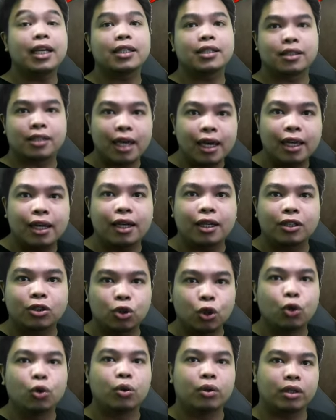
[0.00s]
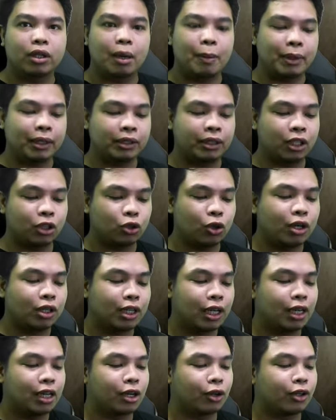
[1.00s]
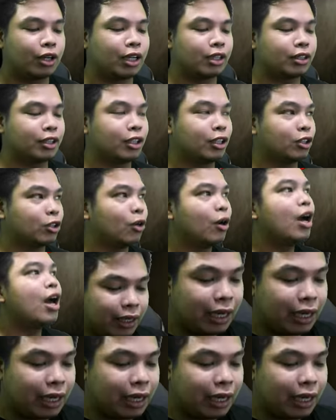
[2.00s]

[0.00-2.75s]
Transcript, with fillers: the Cellar 2 naman dito ang lalaroin natin dito.